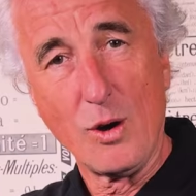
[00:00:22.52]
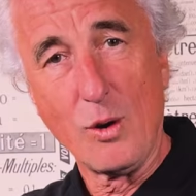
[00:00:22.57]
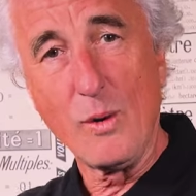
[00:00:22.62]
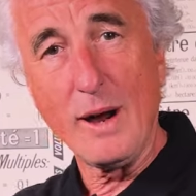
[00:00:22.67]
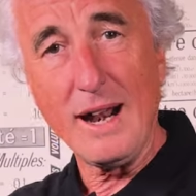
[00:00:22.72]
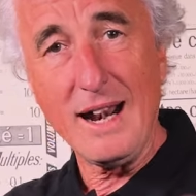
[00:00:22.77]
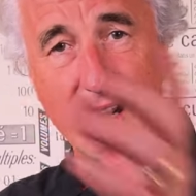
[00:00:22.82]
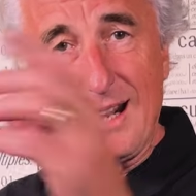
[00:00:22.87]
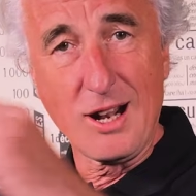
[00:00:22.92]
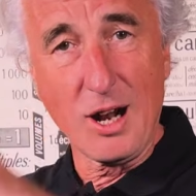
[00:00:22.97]

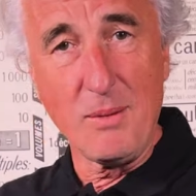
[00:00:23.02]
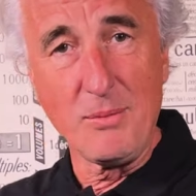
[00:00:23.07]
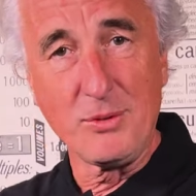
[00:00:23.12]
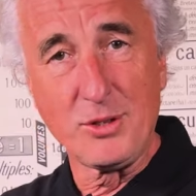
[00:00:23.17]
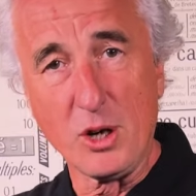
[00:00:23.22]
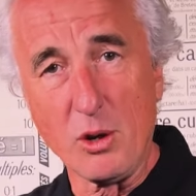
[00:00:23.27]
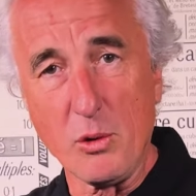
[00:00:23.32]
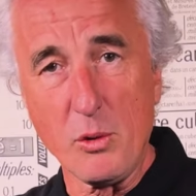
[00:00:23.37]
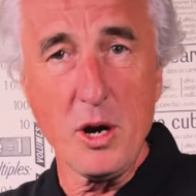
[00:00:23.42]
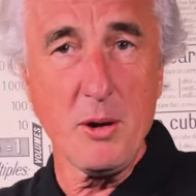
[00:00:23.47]
Welcome
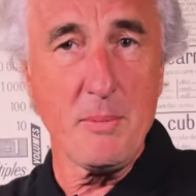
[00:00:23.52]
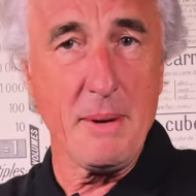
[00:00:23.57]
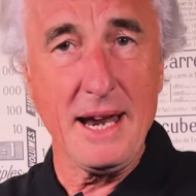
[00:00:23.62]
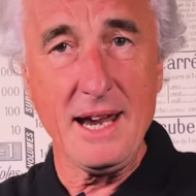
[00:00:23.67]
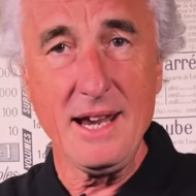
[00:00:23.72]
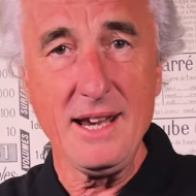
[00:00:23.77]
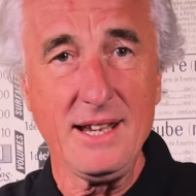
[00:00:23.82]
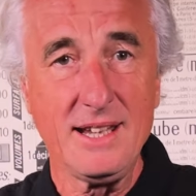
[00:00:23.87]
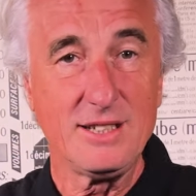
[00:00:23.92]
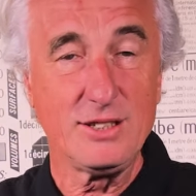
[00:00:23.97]
to
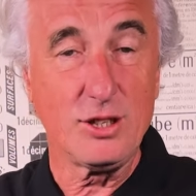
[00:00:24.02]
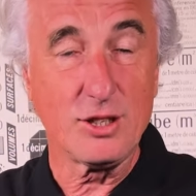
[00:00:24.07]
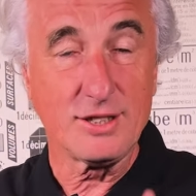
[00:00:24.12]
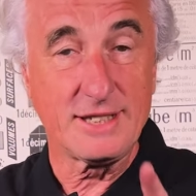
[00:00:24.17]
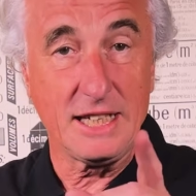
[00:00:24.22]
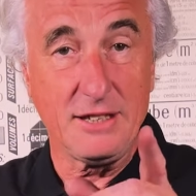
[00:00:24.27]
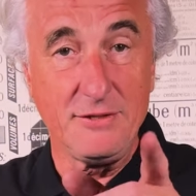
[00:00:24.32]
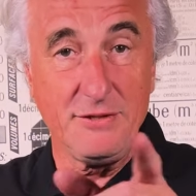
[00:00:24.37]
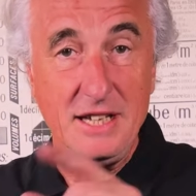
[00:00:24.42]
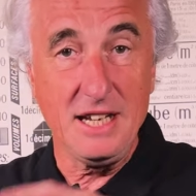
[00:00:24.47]
Wilby Dans
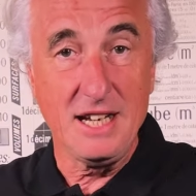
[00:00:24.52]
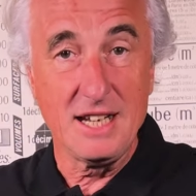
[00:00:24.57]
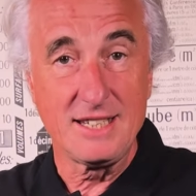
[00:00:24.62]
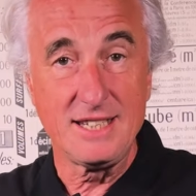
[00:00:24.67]
cette ville,